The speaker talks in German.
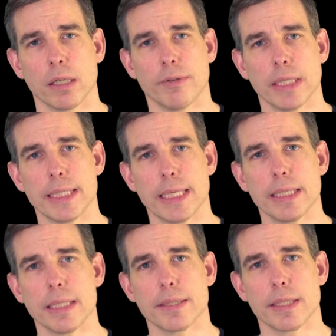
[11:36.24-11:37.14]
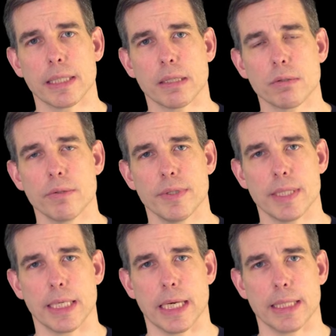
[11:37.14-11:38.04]
Qualität ist genauso wie
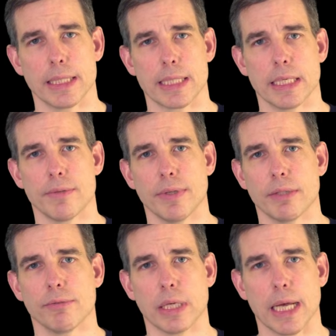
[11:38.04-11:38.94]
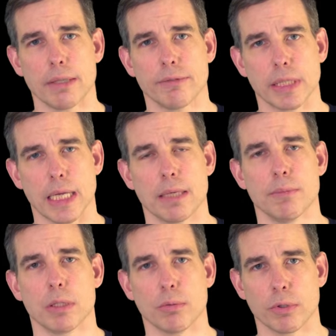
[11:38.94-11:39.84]
Sicherheit. Das heißt, wenn ich von Anfang an
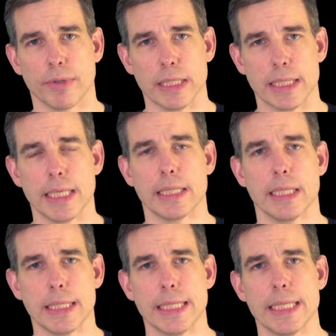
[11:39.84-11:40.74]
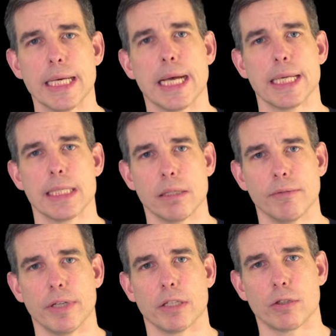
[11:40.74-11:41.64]
mich um Qualität in jeder
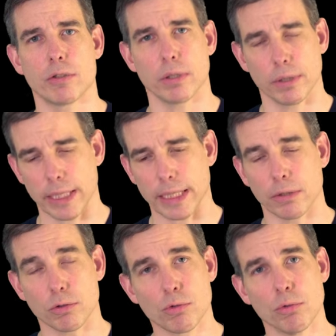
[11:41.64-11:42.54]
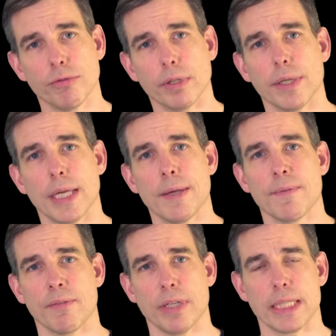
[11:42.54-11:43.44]
einzelnen Wertkettenstufe
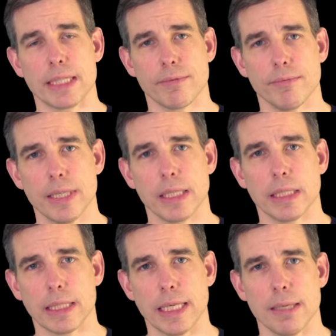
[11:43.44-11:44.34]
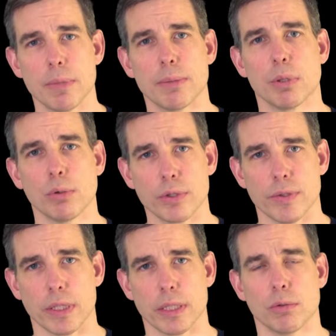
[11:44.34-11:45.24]
wenn ich das wirklich immer
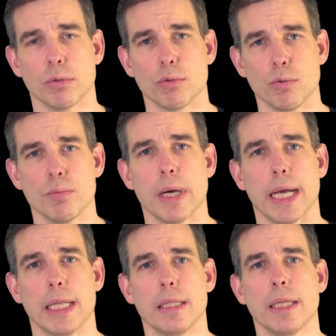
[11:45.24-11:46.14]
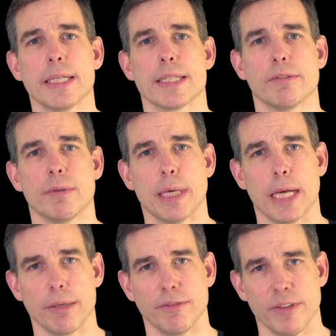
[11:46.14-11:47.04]
berücksichtige und überall, sagen wir mal,
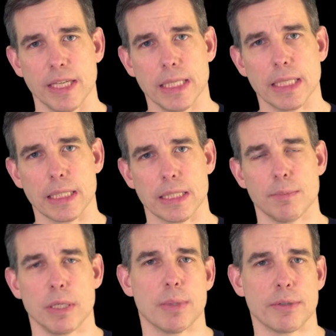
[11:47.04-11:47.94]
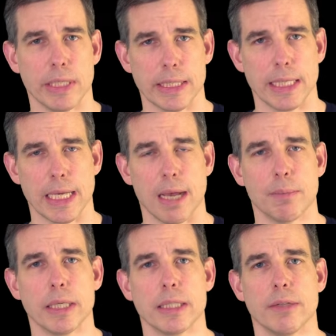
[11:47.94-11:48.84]
ein wenig an diesem Thema Qualität
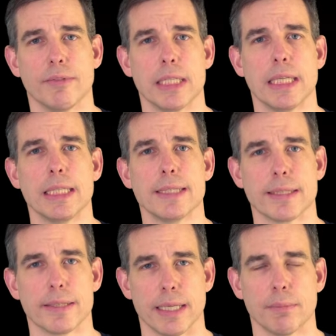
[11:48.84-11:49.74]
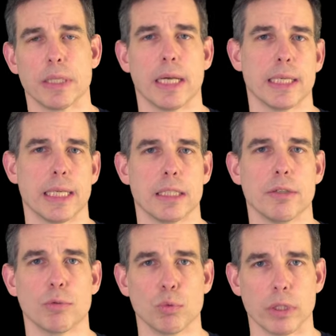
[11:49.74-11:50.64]
arbeite, dann werde ich insgesamt eine
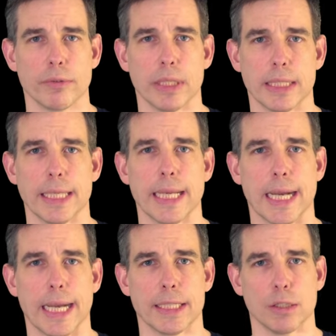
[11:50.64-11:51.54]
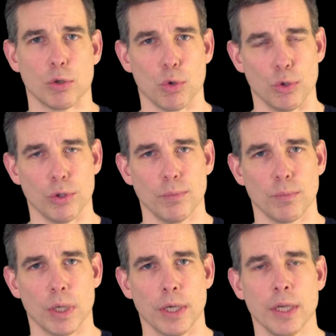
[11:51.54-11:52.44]
relativ gute Qualität erreichen können.
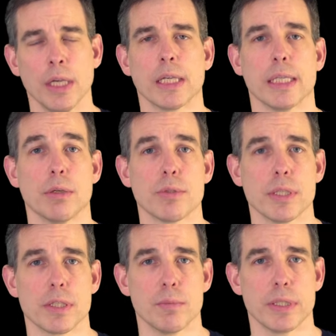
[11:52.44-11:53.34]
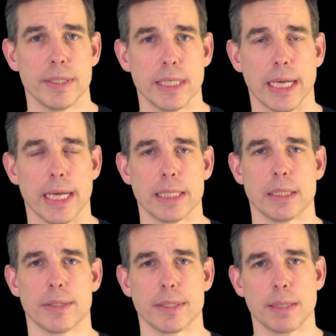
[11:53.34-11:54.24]
Genauso ist es mit Sicherheit.
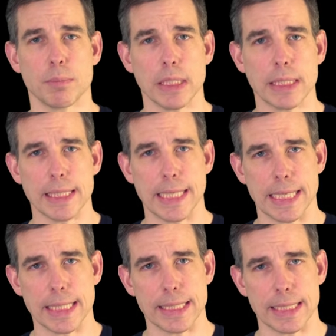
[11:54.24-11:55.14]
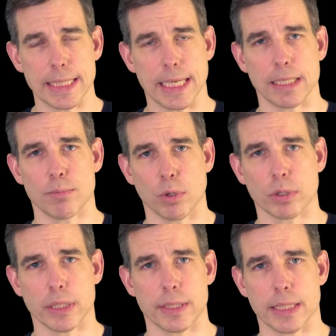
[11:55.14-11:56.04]
Also es gibt nicht den
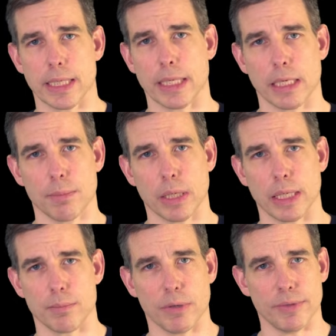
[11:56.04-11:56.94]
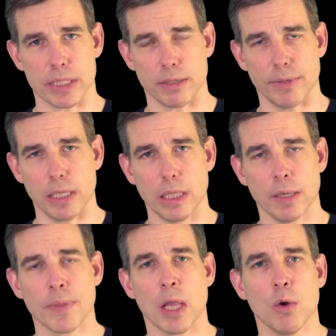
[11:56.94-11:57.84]
Sicherheitsblock, dass ich sage, ich mache erstmal, was ich will
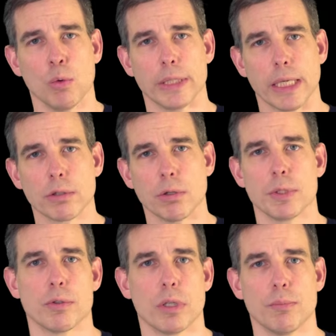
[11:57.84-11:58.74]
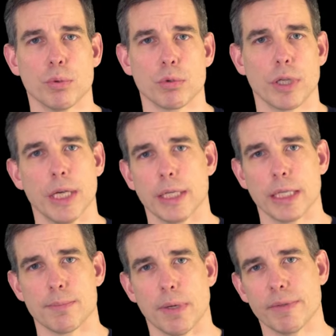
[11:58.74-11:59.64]
und dann komme ich zu dem Punkt,
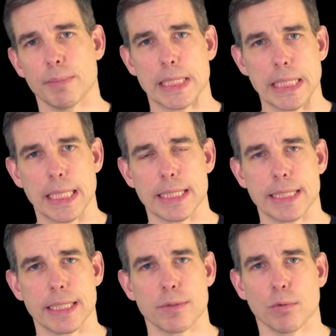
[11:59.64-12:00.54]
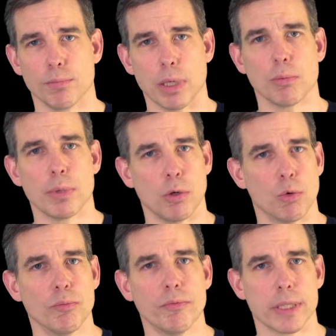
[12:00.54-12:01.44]
jetzt machen wir mal Sicherheitstest und bauen mal
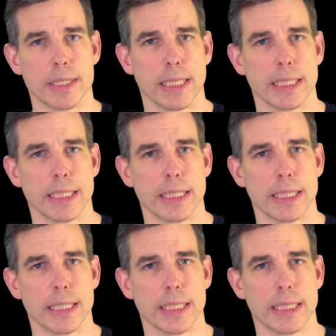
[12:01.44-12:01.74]
um, was da